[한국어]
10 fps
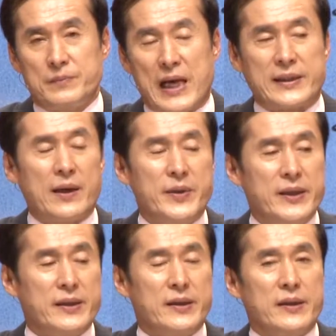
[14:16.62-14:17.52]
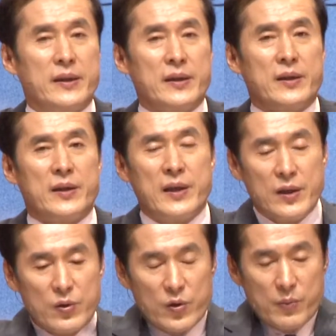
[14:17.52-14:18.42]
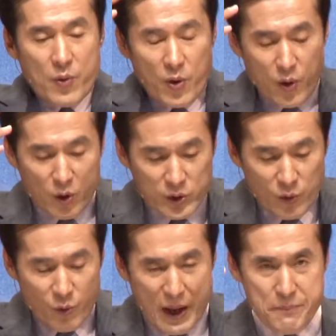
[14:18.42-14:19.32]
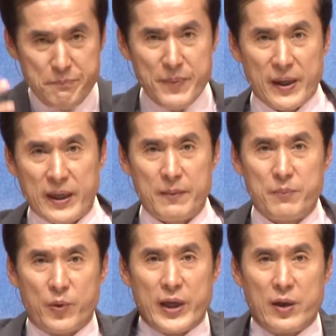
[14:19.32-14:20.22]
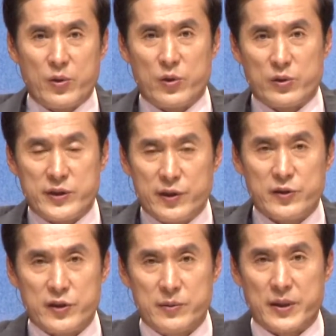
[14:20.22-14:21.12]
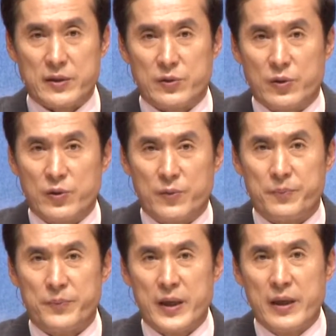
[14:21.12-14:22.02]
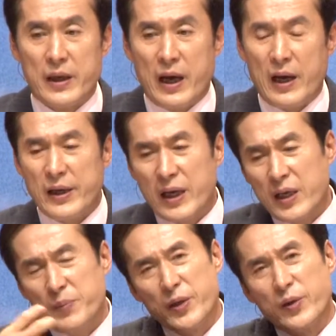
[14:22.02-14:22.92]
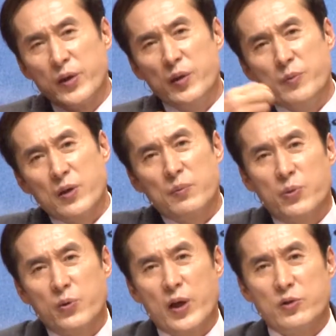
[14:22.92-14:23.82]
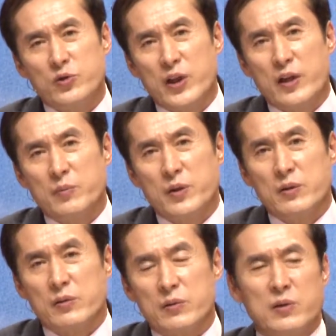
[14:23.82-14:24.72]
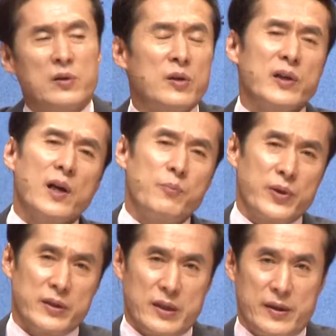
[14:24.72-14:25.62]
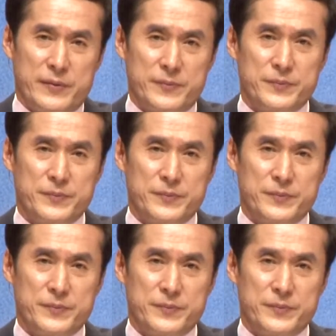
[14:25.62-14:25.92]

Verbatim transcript: 아담이 흙으로 모든 완벽한 모양으로 지어졌지만서도 하나님의 의미를 부여해 주지 않으면 그건 흙일 뿐인 잖아요.